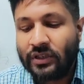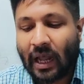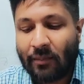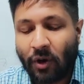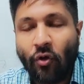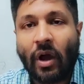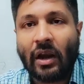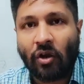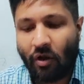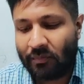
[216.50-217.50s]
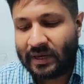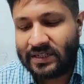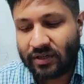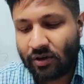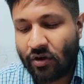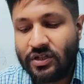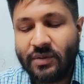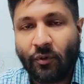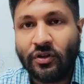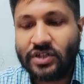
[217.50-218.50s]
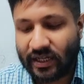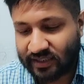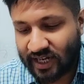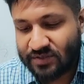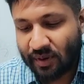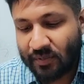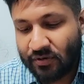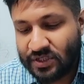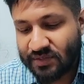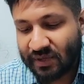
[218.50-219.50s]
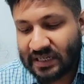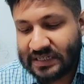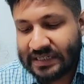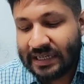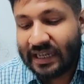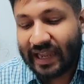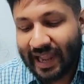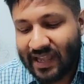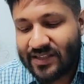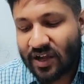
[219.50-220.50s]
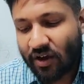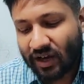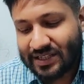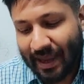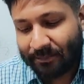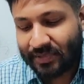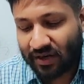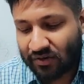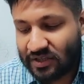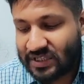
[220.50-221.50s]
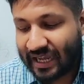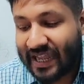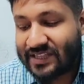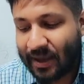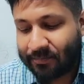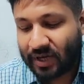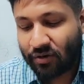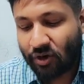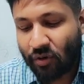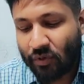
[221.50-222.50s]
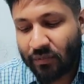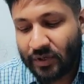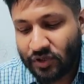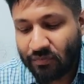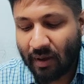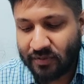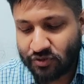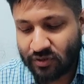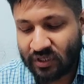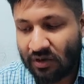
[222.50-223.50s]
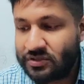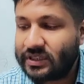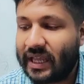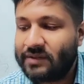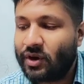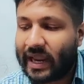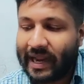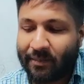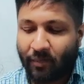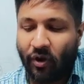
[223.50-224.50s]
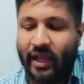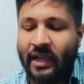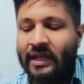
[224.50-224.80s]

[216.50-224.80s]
তারপর লোকাল গভর্নমেন্ট যেগুলো রয়েছে পঞ্চায়েতি রাজ বা মিউনিসিপ্যালিটি এই যে কটা চ্যাপ্টার রয়েছে এই চ্যাপ্টারগুলোর উপর ভীষণভাবে জোর দেওয়া উচিত এবং এরপরে